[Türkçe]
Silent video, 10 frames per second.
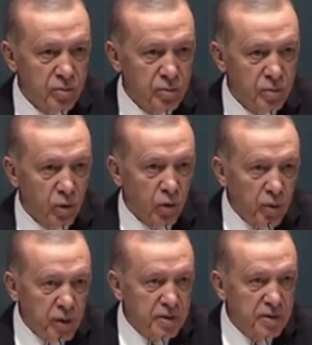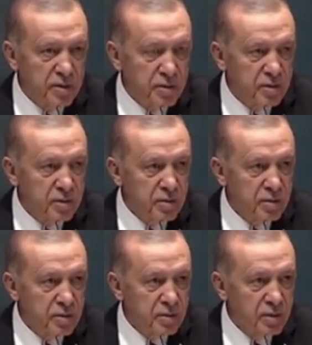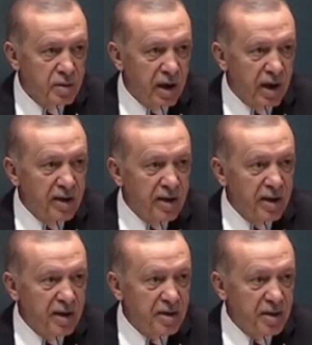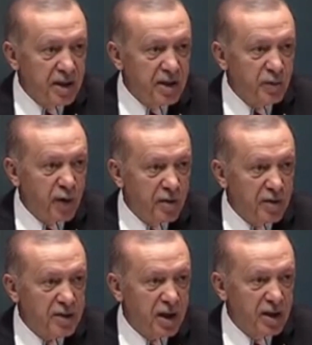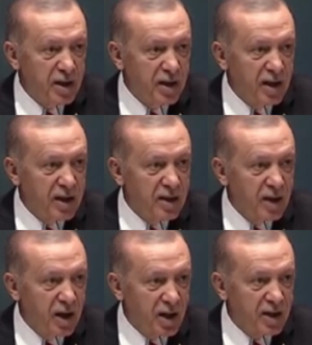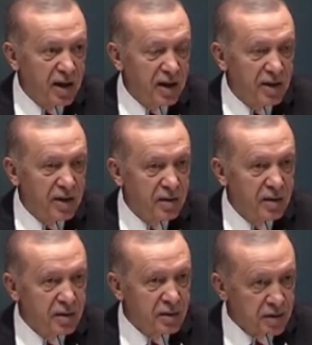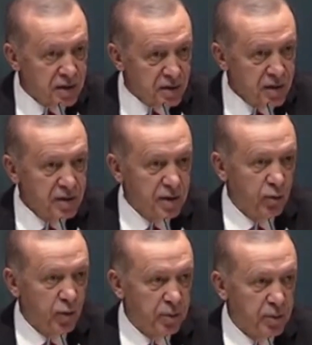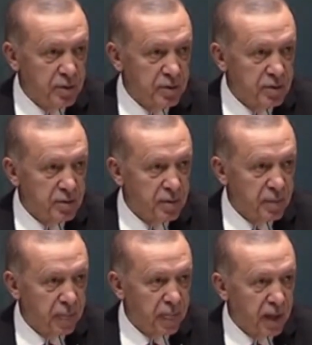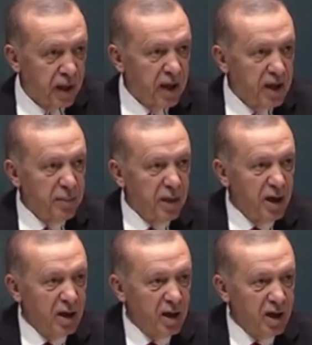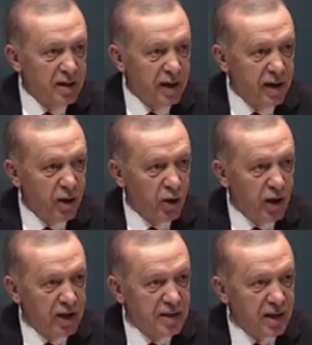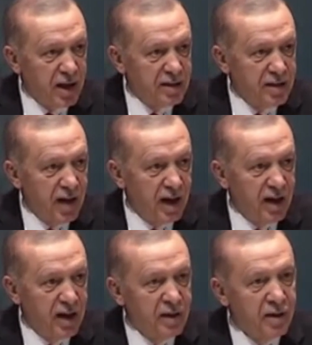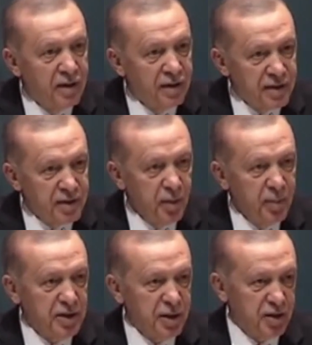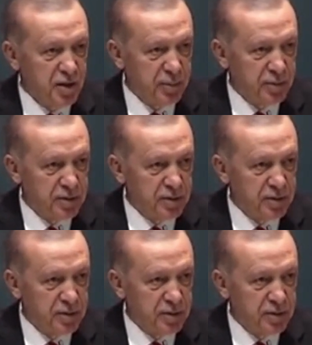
Olmaz. Ege'deki deniz ve hava sahaları ile ilgili haklarını nasıl savunabilir? Egemenlik haklarına yönelik saldırılarla nasıl başa çıkabilir?